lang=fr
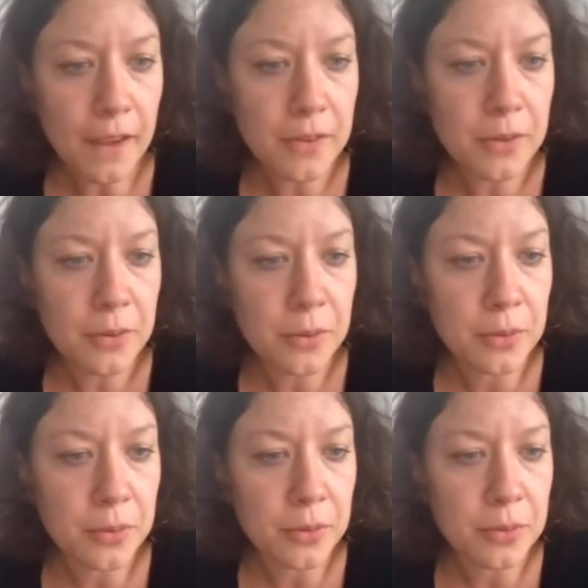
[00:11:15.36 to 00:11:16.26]

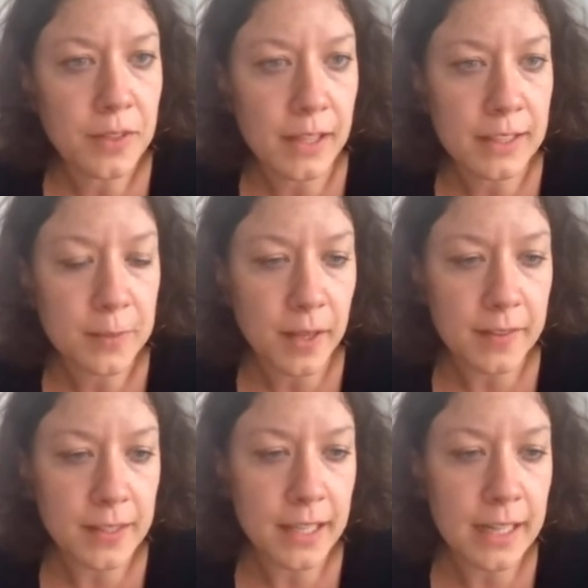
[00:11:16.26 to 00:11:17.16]
d'un
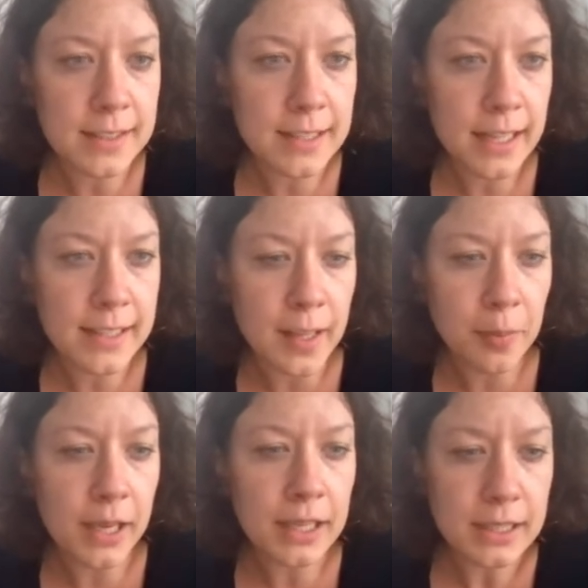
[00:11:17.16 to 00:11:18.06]
espace qui est la slide
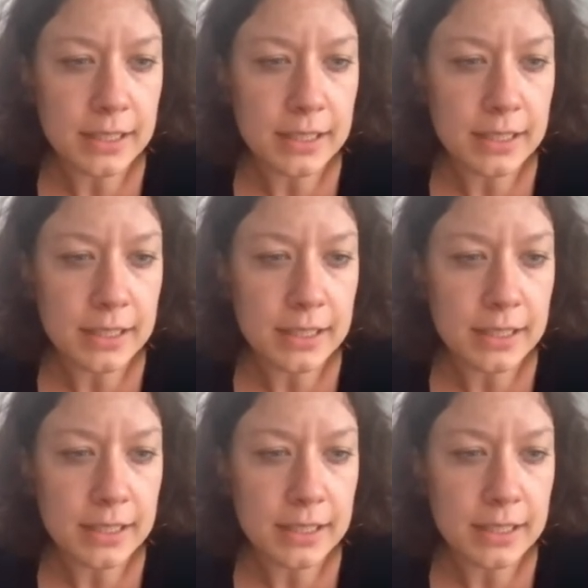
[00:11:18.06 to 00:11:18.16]
d'après,